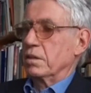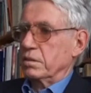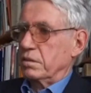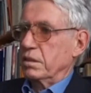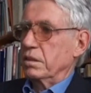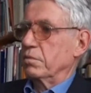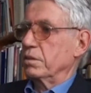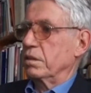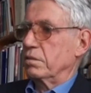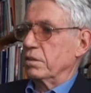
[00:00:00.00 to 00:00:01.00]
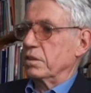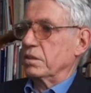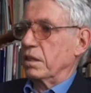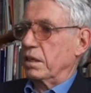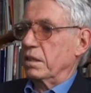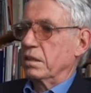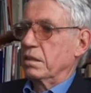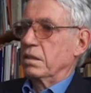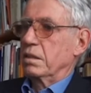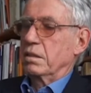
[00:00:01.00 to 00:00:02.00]
Das Ziel muss natürlich sein,
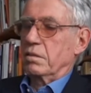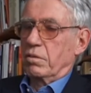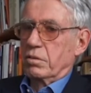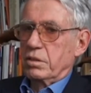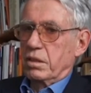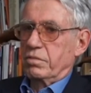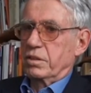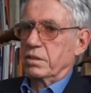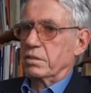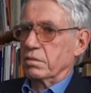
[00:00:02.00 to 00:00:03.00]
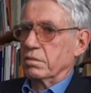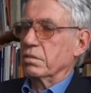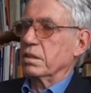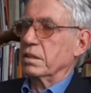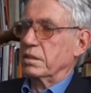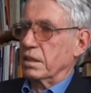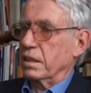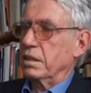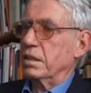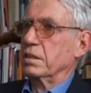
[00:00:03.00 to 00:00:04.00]
Rohstoffe zu
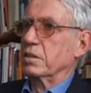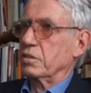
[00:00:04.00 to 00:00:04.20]
rezyklieren,